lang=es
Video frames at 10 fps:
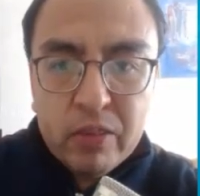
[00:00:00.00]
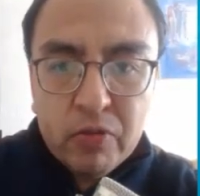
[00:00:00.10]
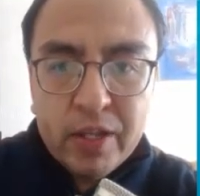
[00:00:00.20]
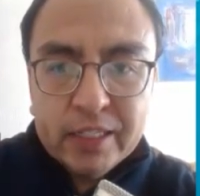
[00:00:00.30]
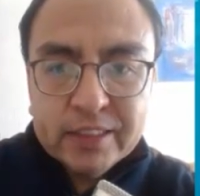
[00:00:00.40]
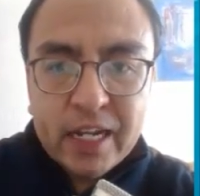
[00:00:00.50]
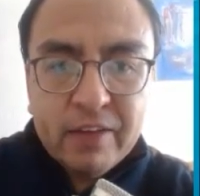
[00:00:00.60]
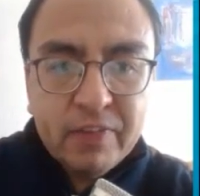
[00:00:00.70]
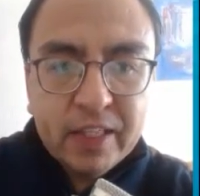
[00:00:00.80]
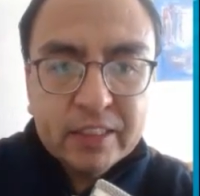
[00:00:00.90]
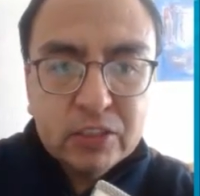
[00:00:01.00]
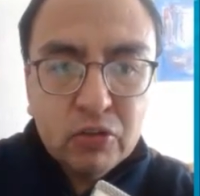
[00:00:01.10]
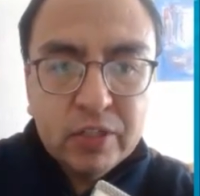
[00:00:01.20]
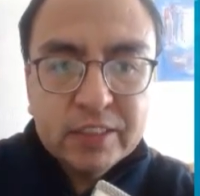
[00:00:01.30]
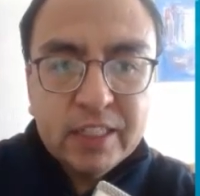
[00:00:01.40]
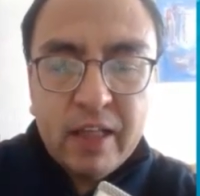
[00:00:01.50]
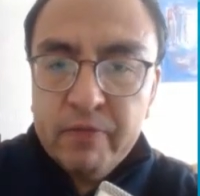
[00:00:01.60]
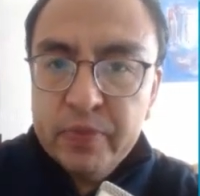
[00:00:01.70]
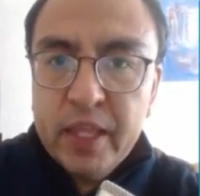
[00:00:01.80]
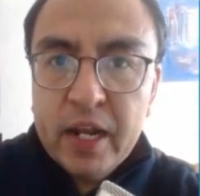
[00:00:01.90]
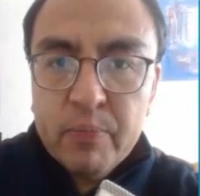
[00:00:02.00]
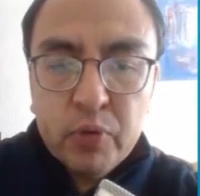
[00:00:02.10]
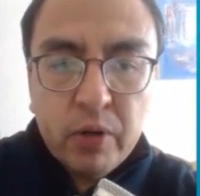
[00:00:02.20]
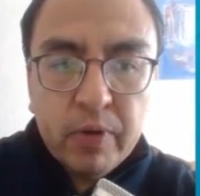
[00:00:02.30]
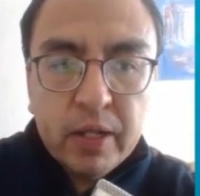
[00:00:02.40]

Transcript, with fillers: las calificaciones de la prueba.